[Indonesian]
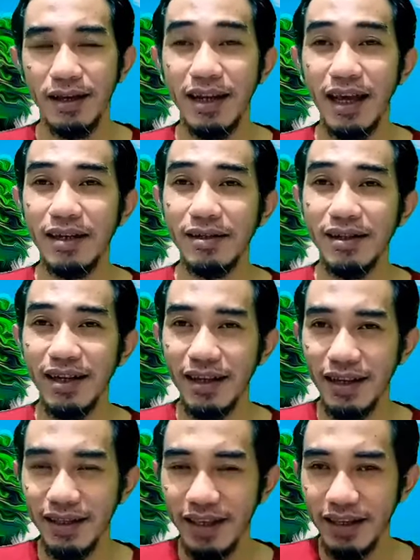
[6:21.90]
Dan
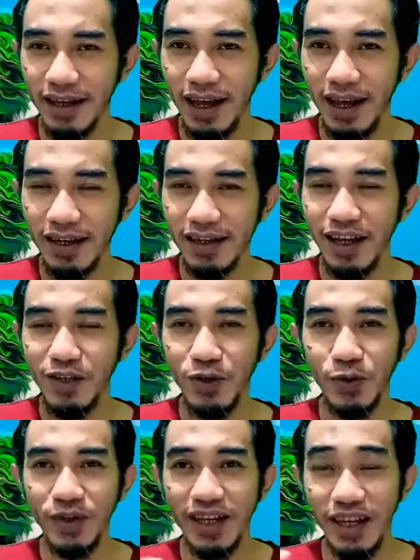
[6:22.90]
ketika Anda
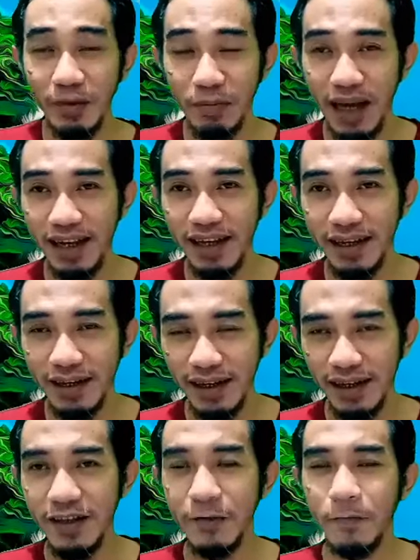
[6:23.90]
jungkir balik
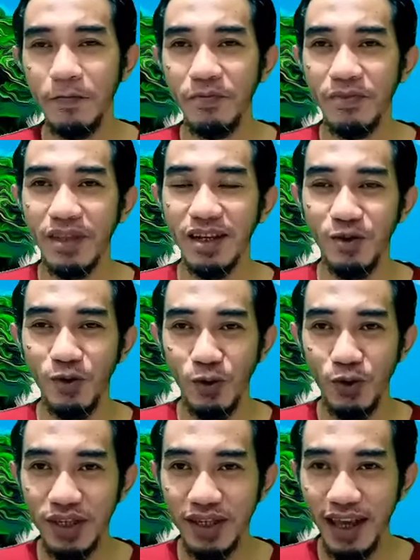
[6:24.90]
nih,
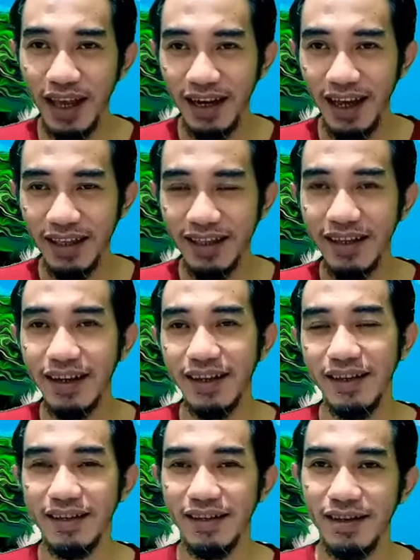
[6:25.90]
ngurusi anak
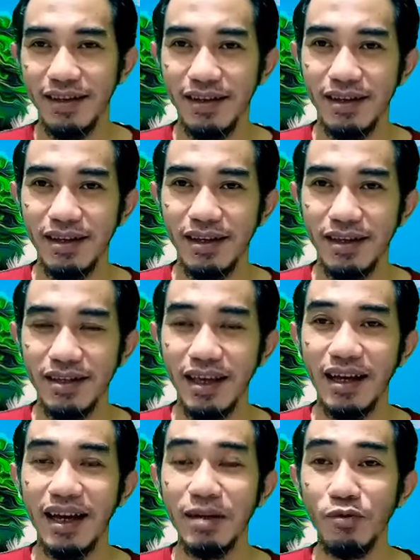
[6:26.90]
tiri,
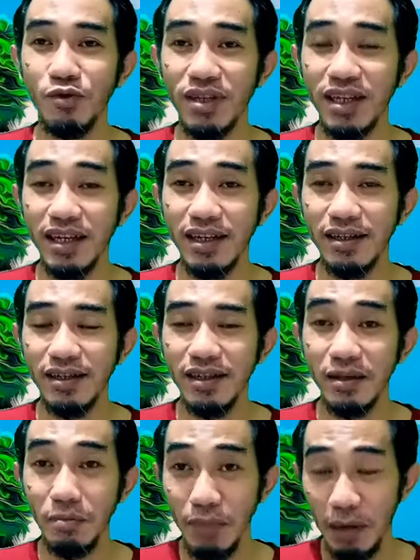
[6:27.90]
sangat mungkin
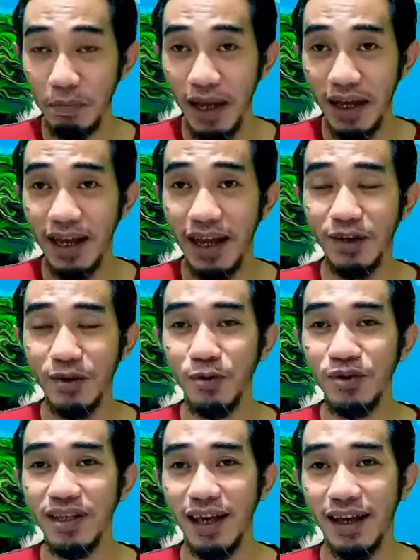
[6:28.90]
bapak
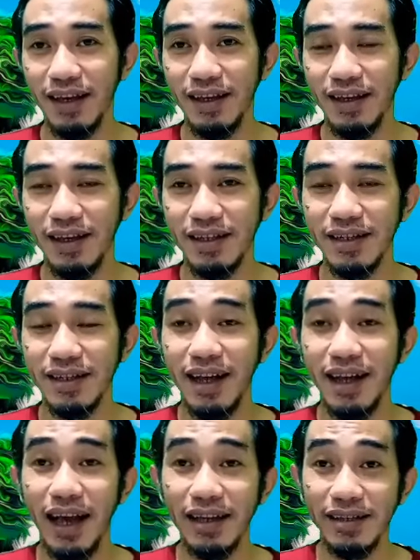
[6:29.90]
kandungnya
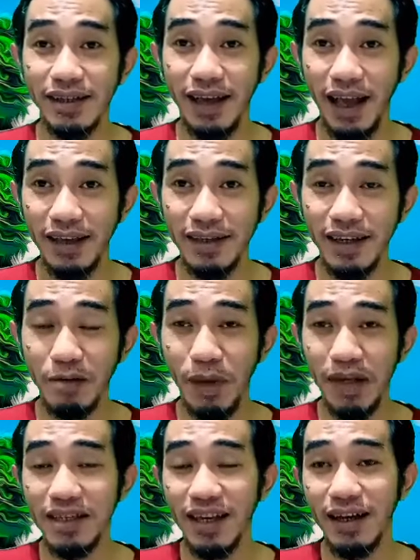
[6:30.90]
sedang asik-asik
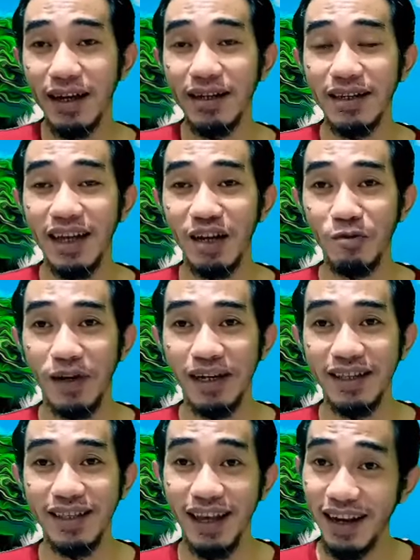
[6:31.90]
pacaran dengan
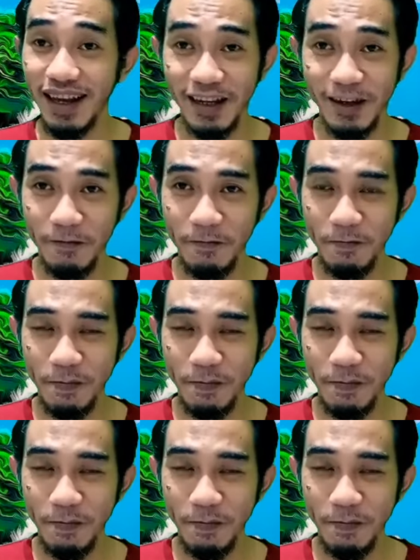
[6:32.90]
wanita lain.